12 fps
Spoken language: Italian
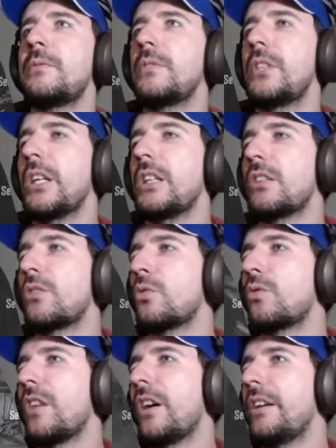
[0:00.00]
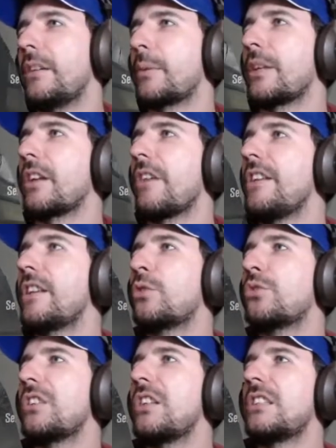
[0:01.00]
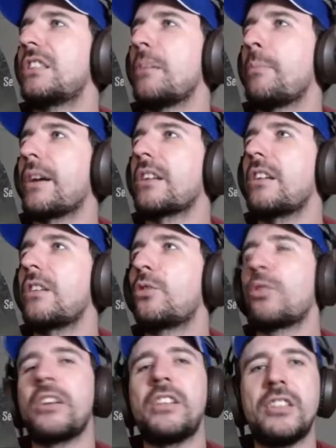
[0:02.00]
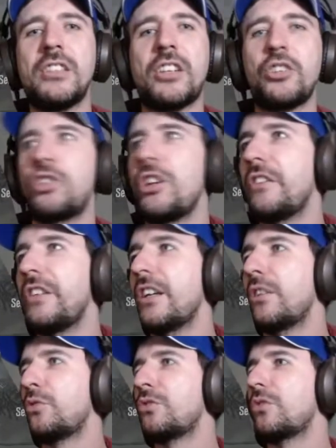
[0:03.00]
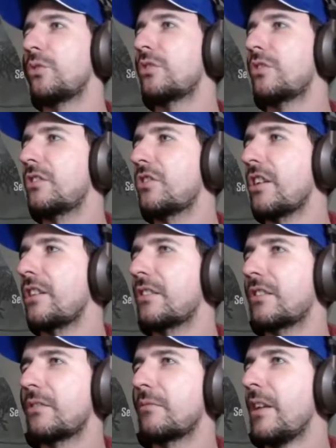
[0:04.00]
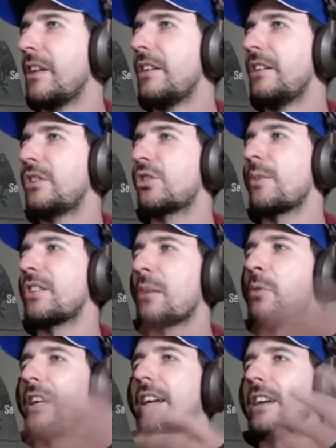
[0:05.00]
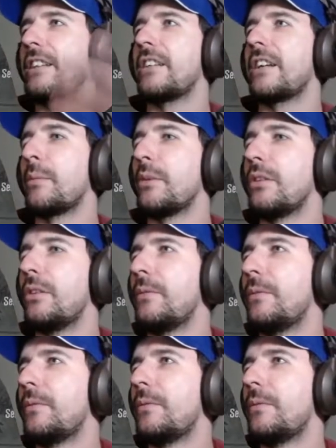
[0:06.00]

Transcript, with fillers: E adesso tu vai. Praticamente così, se parte la corrente e ti trascina via, non. non cioè, insomma, siamo legati, hai capito?